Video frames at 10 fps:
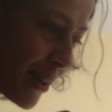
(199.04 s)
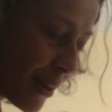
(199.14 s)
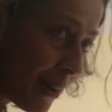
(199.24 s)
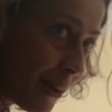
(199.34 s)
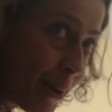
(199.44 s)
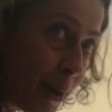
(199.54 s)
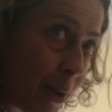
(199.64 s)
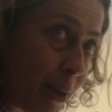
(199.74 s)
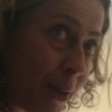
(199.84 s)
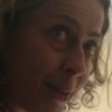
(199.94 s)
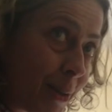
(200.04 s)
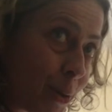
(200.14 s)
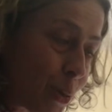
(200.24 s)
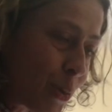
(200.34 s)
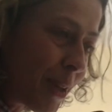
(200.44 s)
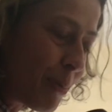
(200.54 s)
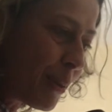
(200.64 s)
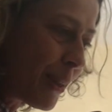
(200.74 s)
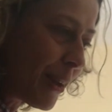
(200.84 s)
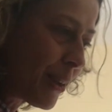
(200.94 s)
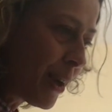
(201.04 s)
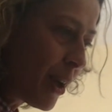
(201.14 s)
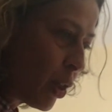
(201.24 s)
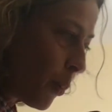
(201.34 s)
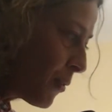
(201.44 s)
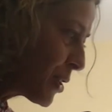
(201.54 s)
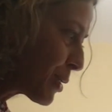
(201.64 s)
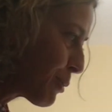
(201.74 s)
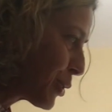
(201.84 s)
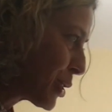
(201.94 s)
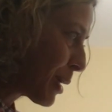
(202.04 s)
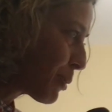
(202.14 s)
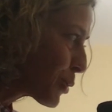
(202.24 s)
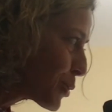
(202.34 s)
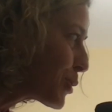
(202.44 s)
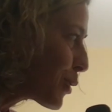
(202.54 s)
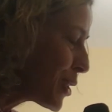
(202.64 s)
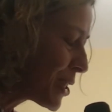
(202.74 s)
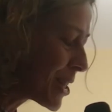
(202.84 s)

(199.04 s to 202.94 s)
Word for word: E, trudne pytanie. No pewnie, żebym chciała, bo to cudowny